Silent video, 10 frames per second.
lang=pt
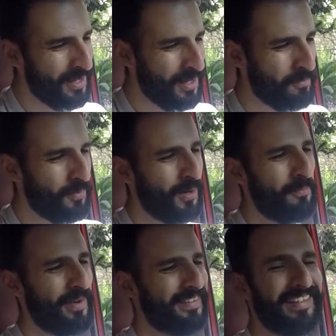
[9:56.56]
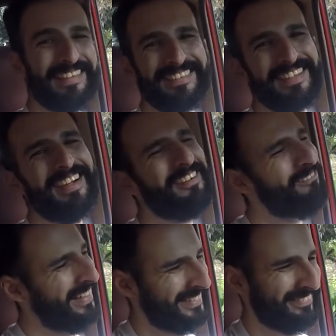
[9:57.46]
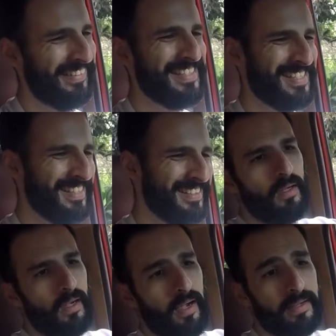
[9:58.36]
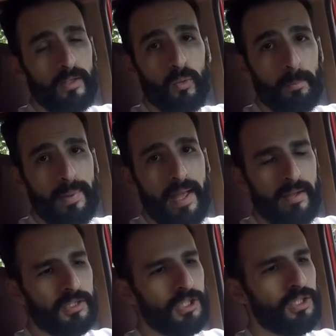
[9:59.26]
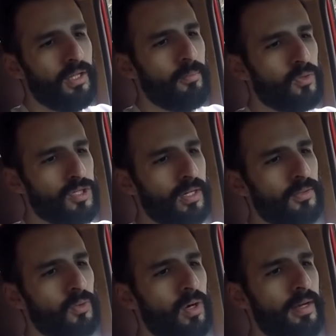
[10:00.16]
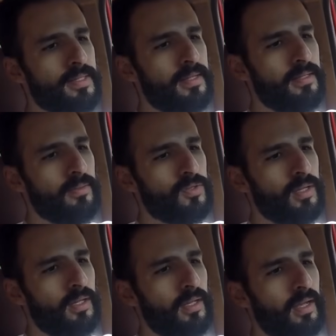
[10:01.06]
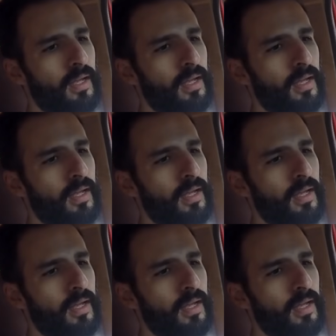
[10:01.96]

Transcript: empurra para dentro. Bem divertido. Aqui no meio a gente tem mostradores, né? Temos aqui